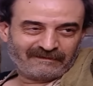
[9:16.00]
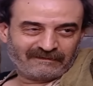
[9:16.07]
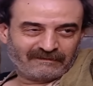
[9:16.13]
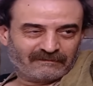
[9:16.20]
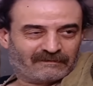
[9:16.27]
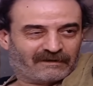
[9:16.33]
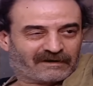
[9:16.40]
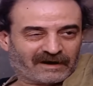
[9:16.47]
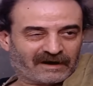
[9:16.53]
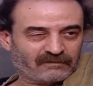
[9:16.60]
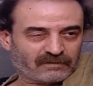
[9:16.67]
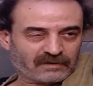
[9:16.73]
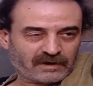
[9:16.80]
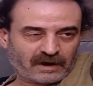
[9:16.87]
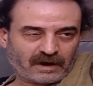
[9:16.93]
ولك
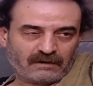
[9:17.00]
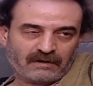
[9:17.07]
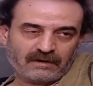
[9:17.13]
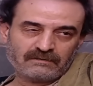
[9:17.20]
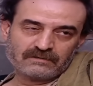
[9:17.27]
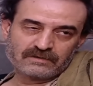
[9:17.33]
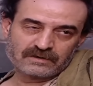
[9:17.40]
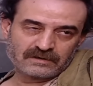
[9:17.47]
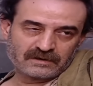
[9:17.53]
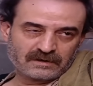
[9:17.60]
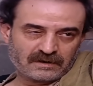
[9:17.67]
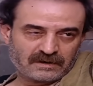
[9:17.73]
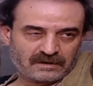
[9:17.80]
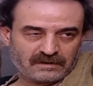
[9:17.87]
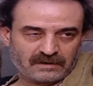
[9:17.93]
انو ريحة وانو
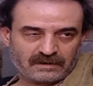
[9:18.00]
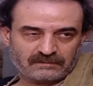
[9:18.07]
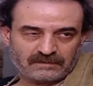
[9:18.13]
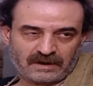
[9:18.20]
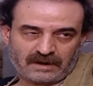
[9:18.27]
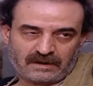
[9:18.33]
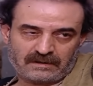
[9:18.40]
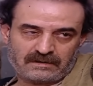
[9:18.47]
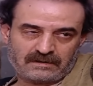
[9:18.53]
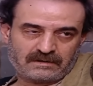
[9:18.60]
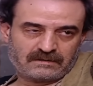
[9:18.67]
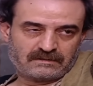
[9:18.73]
جيران يا ابن الحلال